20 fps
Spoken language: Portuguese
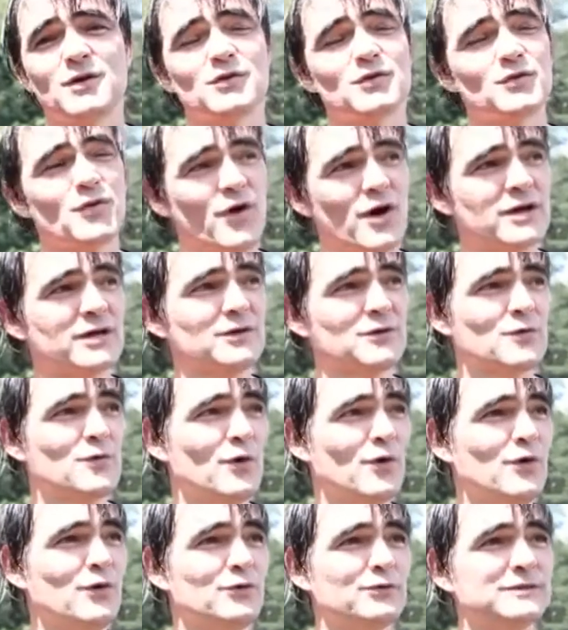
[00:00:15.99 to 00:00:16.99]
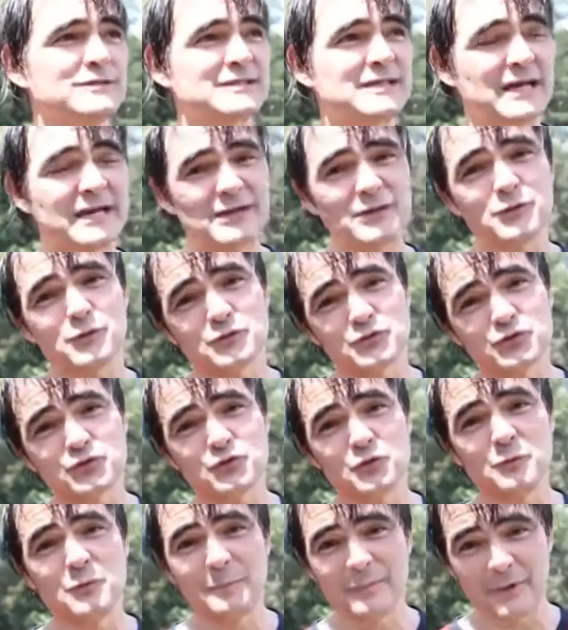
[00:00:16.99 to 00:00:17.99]
no Rock Go o Skank
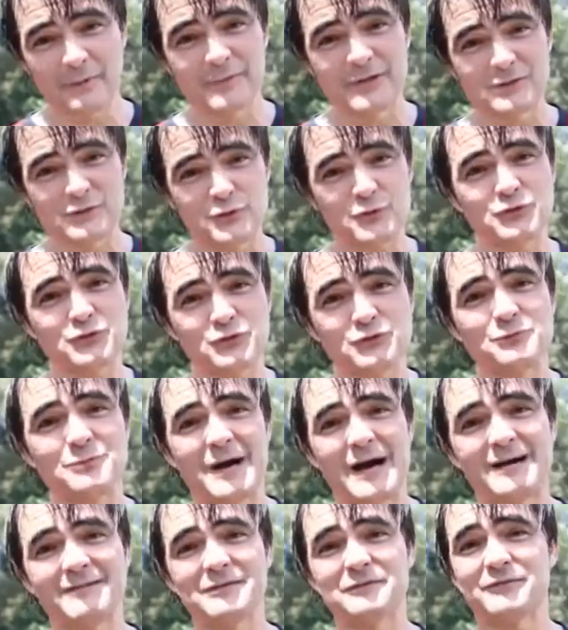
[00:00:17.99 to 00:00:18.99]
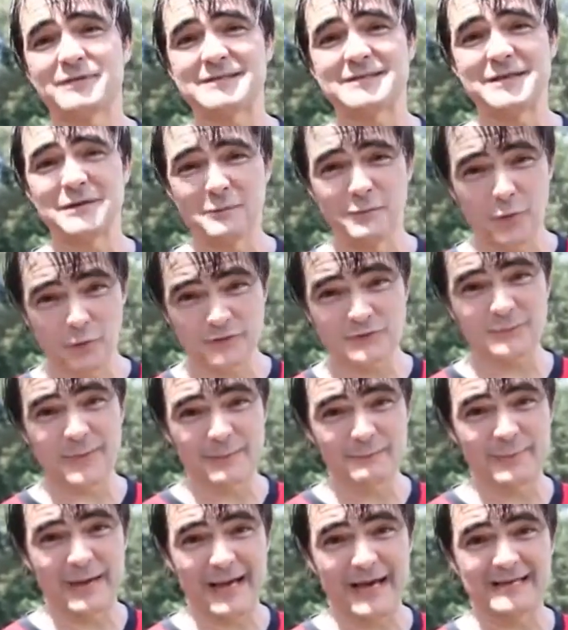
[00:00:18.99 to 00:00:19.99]
costuma, ou pelo menos costumava fazer bons
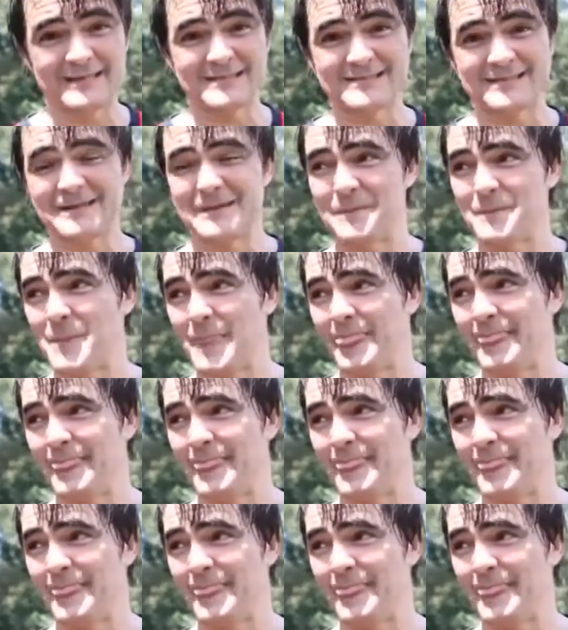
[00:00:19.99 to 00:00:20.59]
papéis, né?